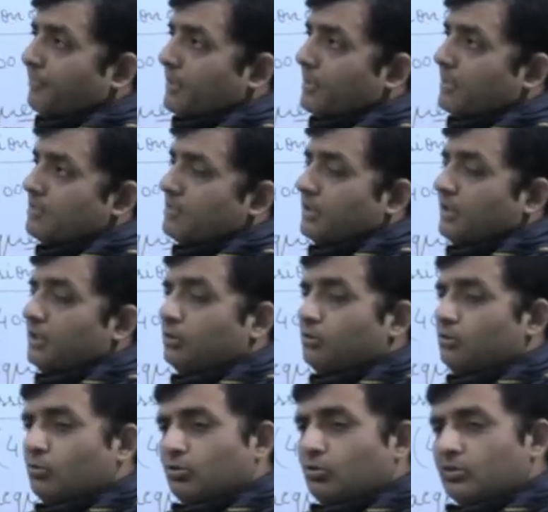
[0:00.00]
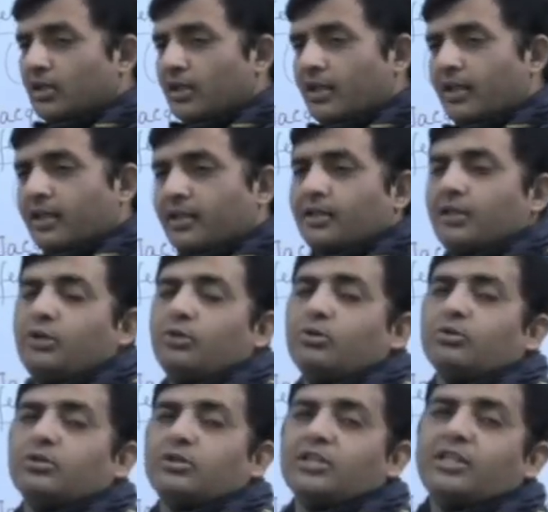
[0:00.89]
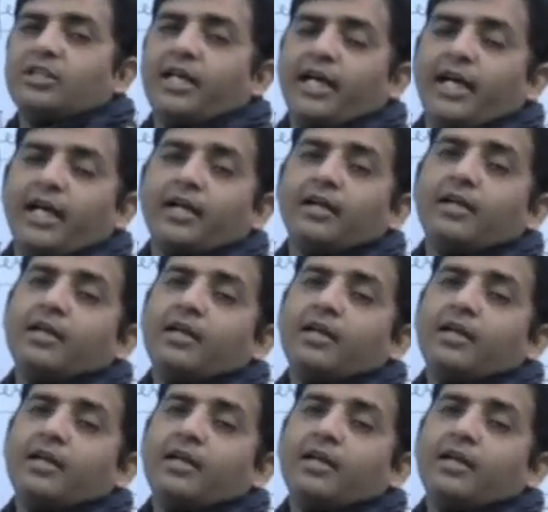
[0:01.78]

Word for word: किसी दूसरे की होती है